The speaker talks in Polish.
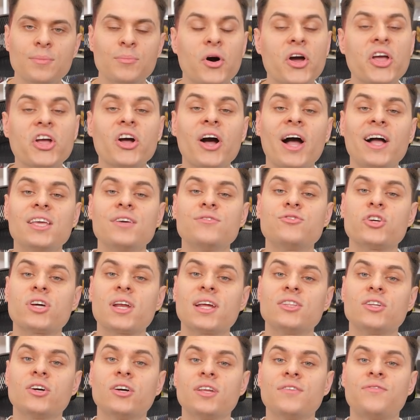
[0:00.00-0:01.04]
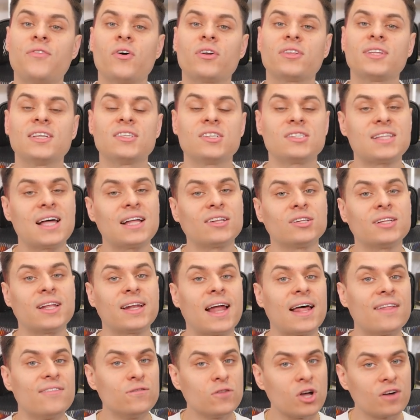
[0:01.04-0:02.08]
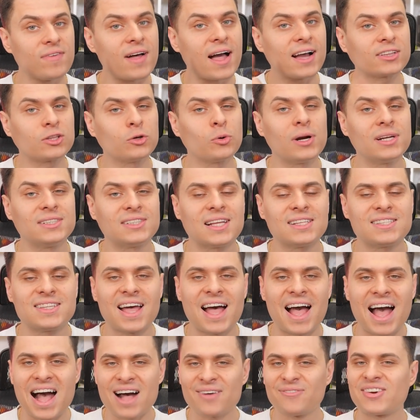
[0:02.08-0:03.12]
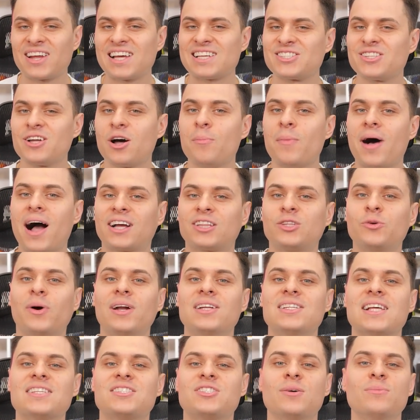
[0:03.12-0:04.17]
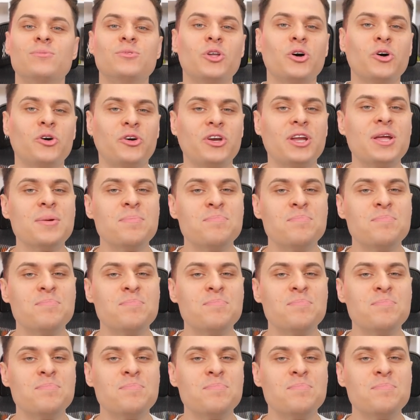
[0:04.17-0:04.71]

Moi kochani, wczoraj do gry Fortnite została dodana nowa aktualizacja, a wraz z nową aktualizacją do gry